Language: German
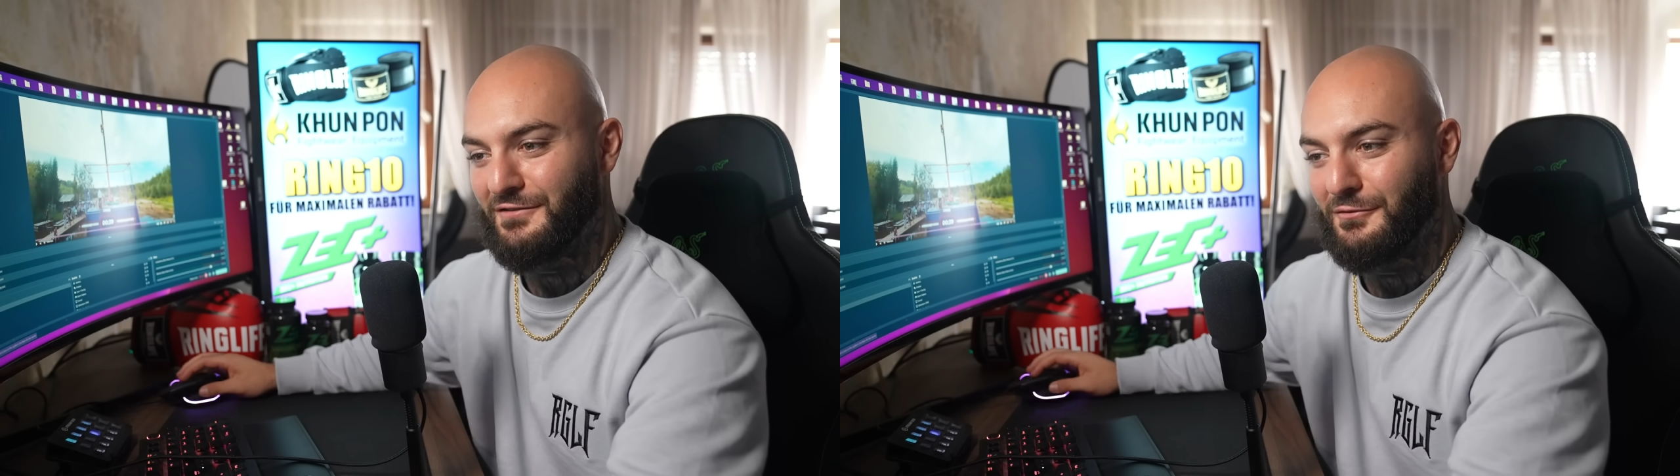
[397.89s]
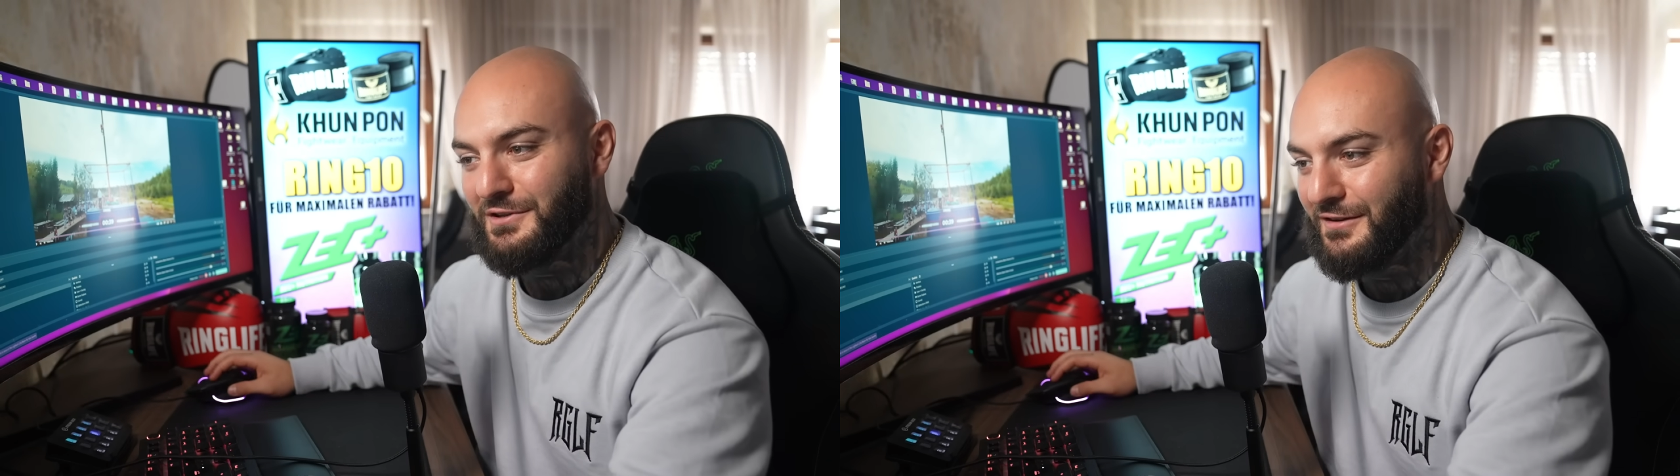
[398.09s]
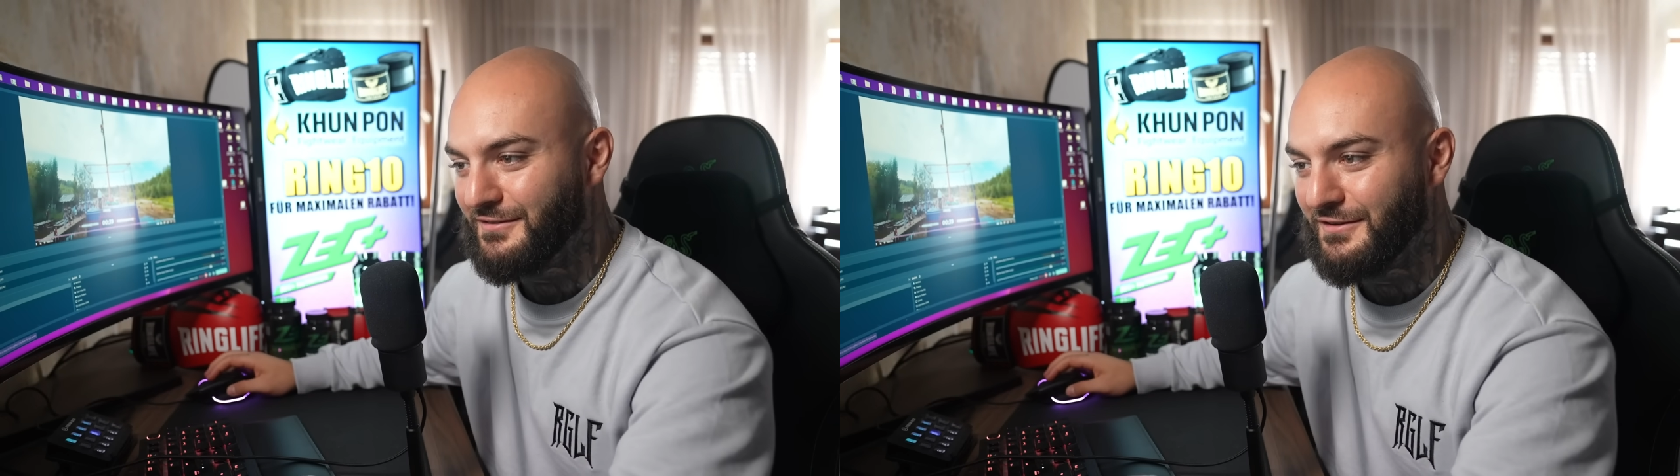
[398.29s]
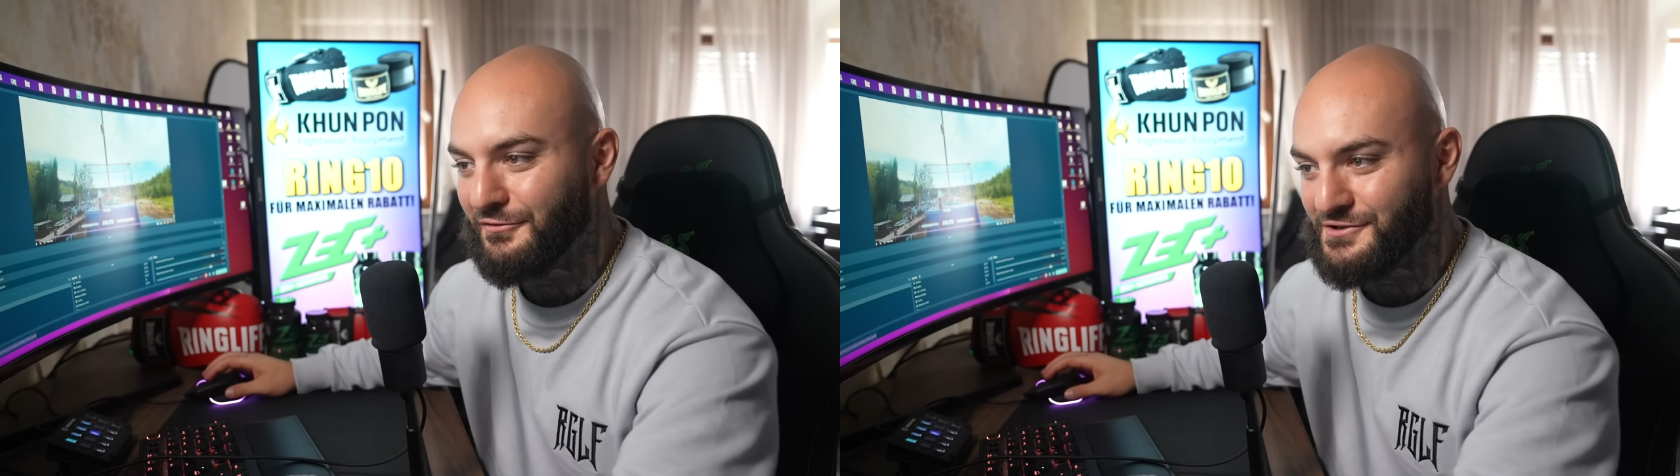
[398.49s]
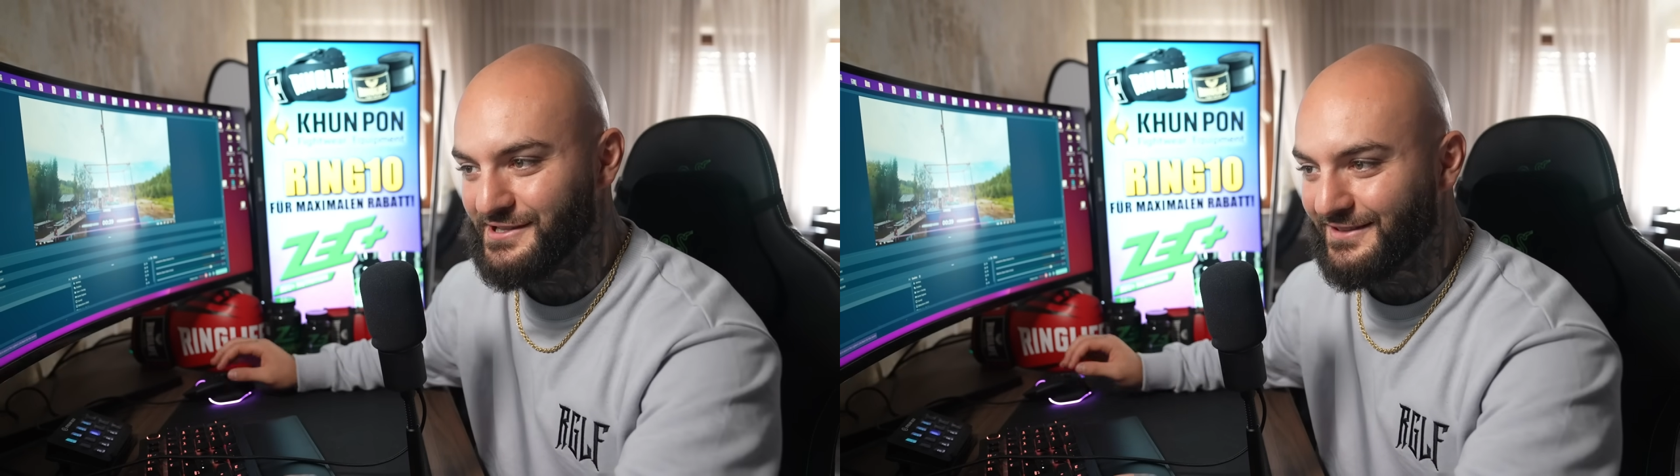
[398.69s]
als ob die das nicht
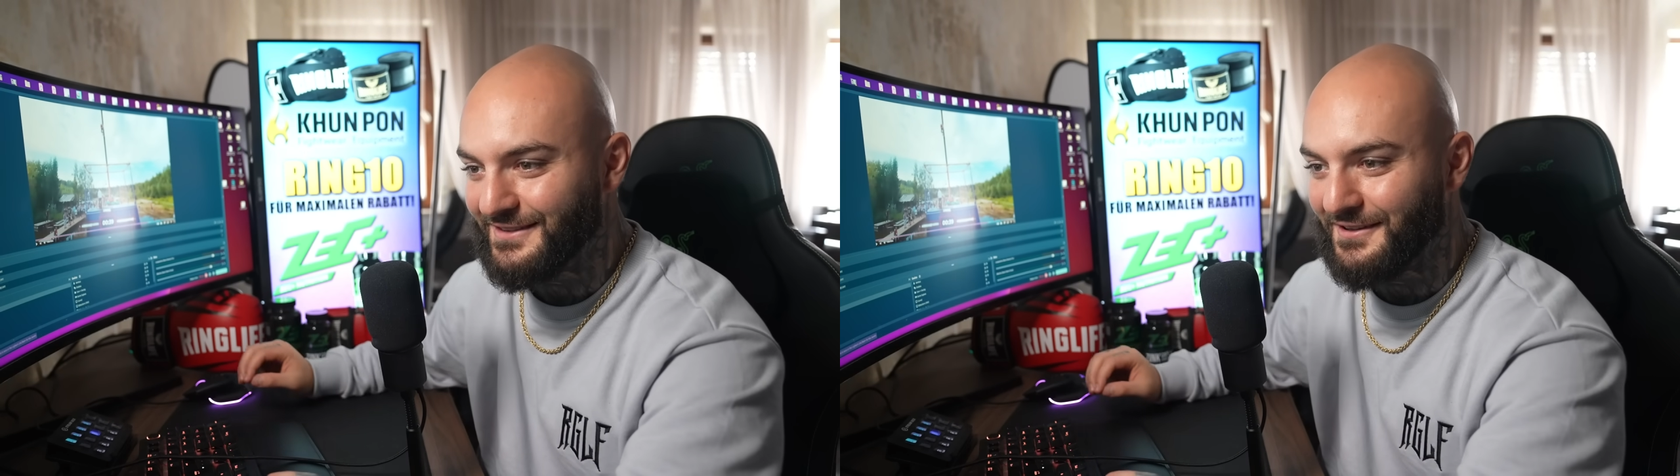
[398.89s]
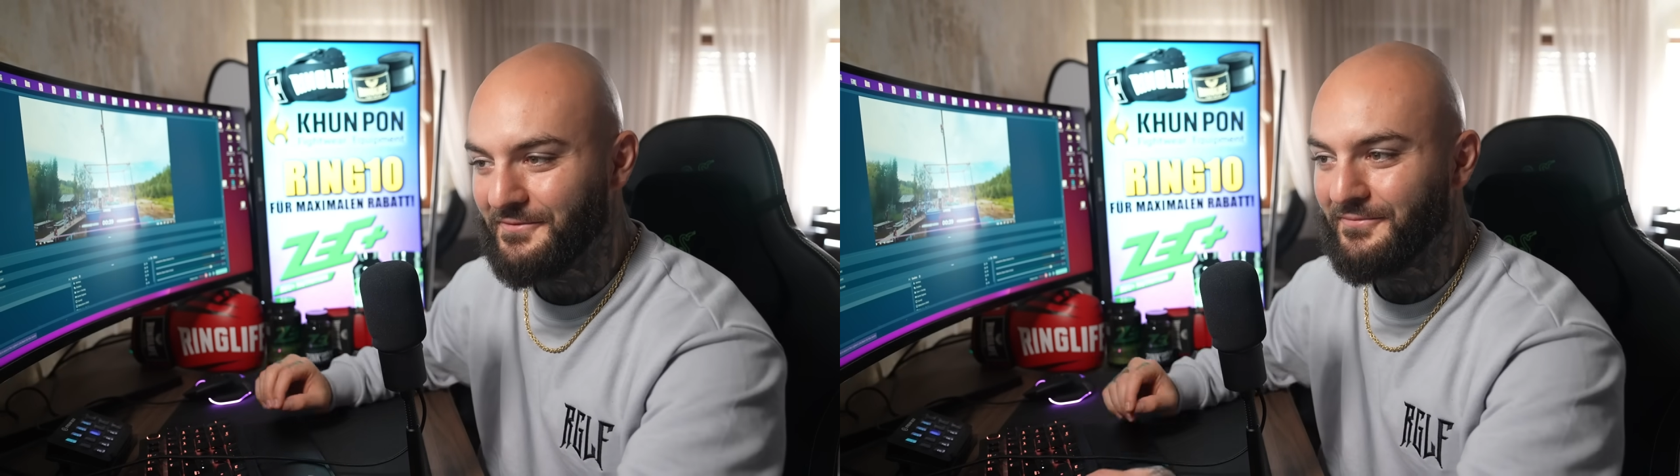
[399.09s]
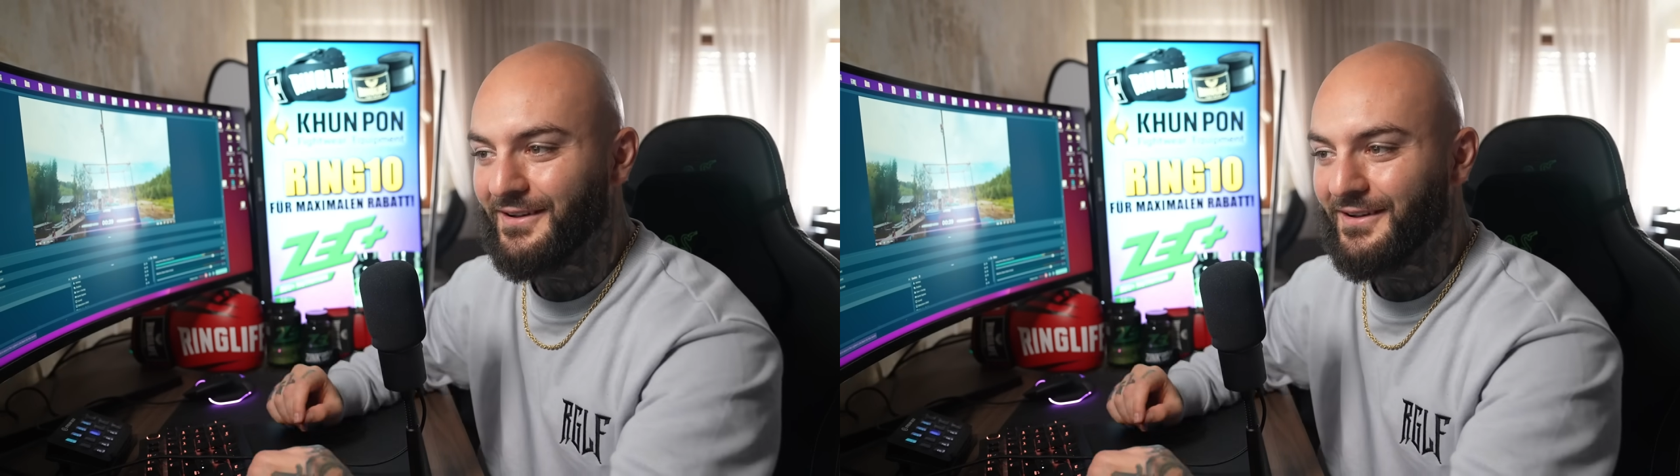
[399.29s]
verstanden haben.